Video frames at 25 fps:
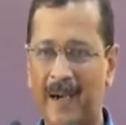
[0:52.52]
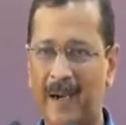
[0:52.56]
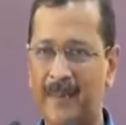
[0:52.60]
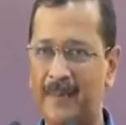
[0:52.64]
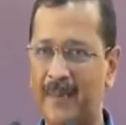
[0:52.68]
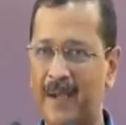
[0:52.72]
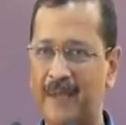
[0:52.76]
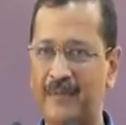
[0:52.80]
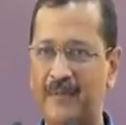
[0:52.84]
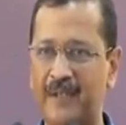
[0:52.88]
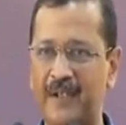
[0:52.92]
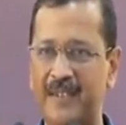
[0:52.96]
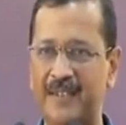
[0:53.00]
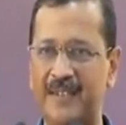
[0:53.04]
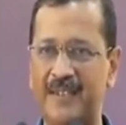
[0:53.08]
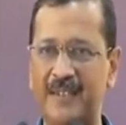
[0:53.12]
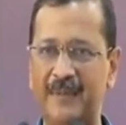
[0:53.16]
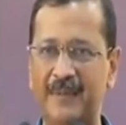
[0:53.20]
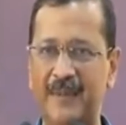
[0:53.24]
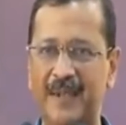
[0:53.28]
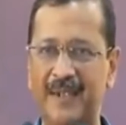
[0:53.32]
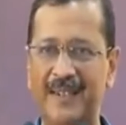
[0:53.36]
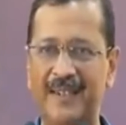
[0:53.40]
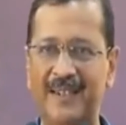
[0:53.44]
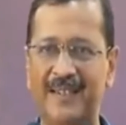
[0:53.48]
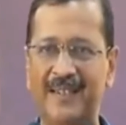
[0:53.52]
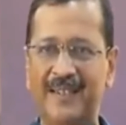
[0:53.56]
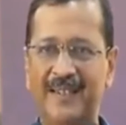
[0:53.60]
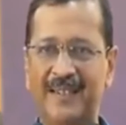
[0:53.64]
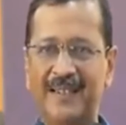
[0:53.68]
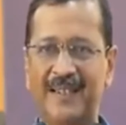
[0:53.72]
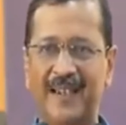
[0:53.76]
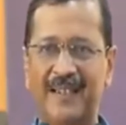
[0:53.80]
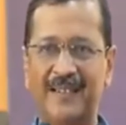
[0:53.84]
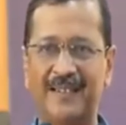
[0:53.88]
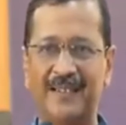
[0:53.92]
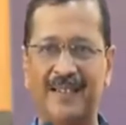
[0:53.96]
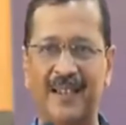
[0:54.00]
हमने फीस नहीं बढ़नी थी
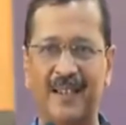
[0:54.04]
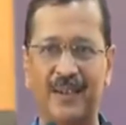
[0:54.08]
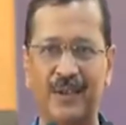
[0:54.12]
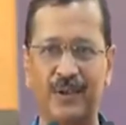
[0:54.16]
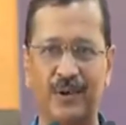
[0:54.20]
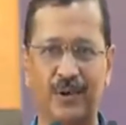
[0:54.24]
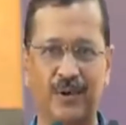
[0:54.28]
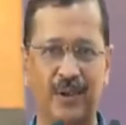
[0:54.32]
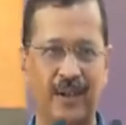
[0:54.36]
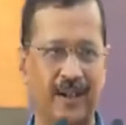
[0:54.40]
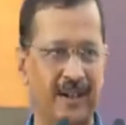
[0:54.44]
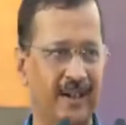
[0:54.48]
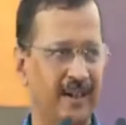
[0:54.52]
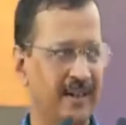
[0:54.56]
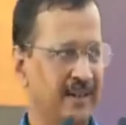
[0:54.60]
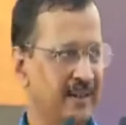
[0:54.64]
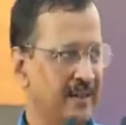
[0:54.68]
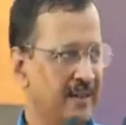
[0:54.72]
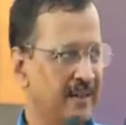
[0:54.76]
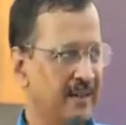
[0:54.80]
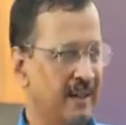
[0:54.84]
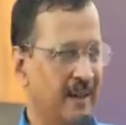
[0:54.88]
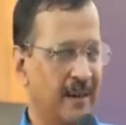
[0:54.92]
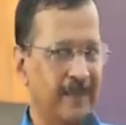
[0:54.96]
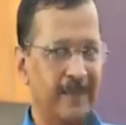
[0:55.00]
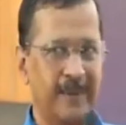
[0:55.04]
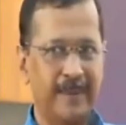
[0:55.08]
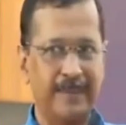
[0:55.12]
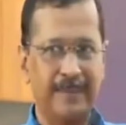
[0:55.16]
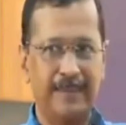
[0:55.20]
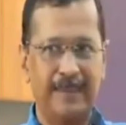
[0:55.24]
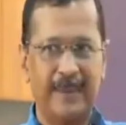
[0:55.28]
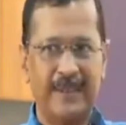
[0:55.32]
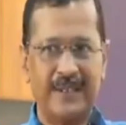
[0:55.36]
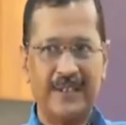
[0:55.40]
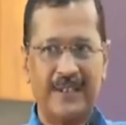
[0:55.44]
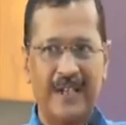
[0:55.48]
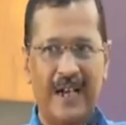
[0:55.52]
सात साल तो हो गए अभी
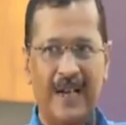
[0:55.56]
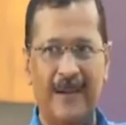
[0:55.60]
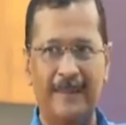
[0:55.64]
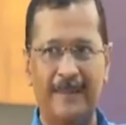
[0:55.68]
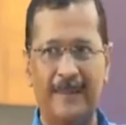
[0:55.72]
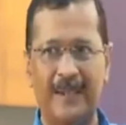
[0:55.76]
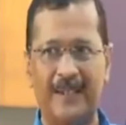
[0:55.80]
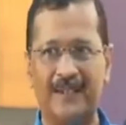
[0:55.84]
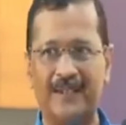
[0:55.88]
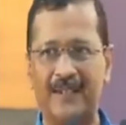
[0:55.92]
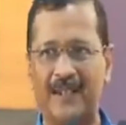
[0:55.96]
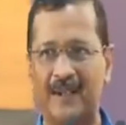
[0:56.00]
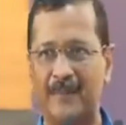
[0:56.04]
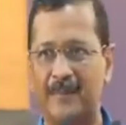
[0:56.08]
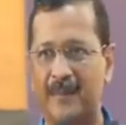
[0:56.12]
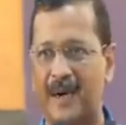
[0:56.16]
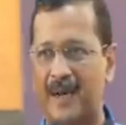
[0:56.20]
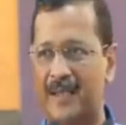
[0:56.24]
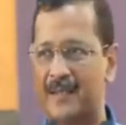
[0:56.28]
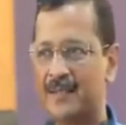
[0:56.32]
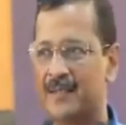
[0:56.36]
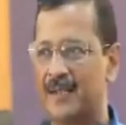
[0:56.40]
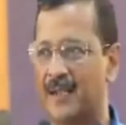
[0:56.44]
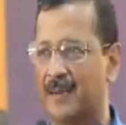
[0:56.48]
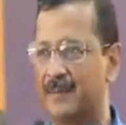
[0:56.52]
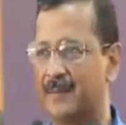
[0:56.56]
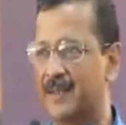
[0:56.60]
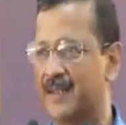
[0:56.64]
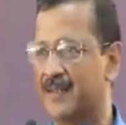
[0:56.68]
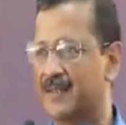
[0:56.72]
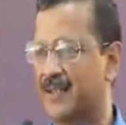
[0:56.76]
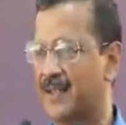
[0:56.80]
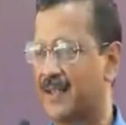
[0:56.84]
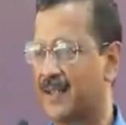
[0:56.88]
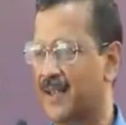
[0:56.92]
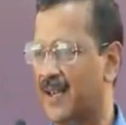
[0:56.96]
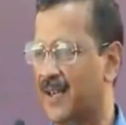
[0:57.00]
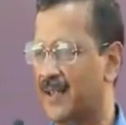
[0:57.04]
पंजाब के अंदर मान साहब ने
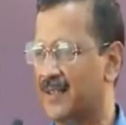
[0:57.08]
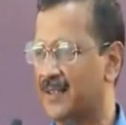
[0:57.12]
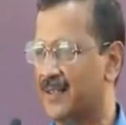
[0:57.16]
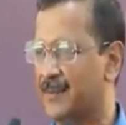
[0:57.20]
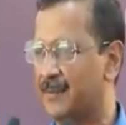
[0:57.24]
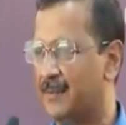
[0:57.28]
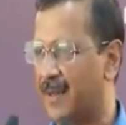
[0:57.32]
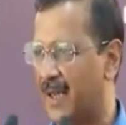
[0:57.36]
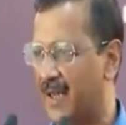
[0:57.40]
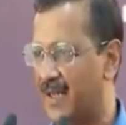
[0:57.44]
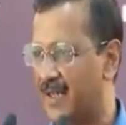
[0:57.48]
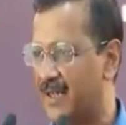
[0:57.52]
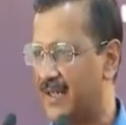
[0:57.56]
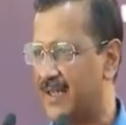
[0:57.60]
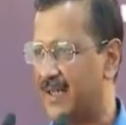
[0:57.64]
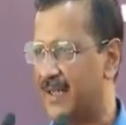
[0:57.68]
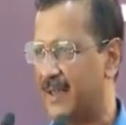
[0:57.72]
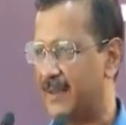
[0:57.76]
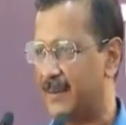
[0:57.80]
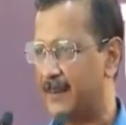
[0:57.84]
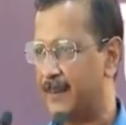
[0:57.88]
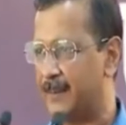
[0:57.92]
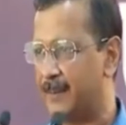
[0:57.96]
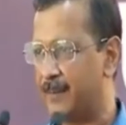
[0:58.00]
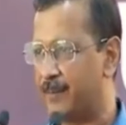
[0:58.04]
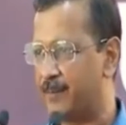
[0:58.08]
सरकार संभाली है